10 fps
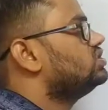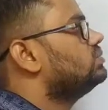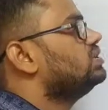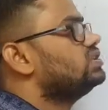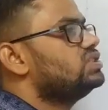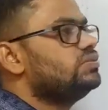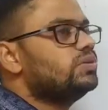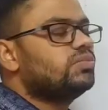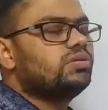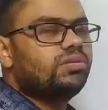से भी किसी भी
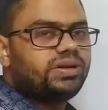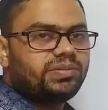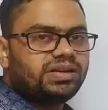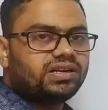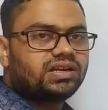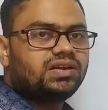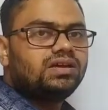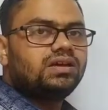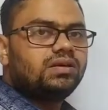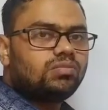नंबर में मल्टीप्लाई करना
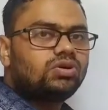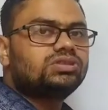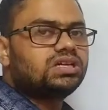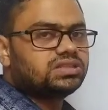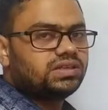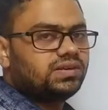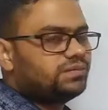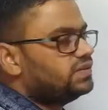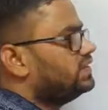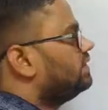बहुत आसान
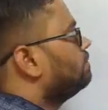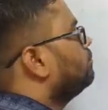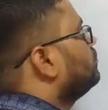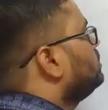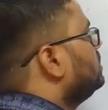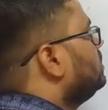है ठीक है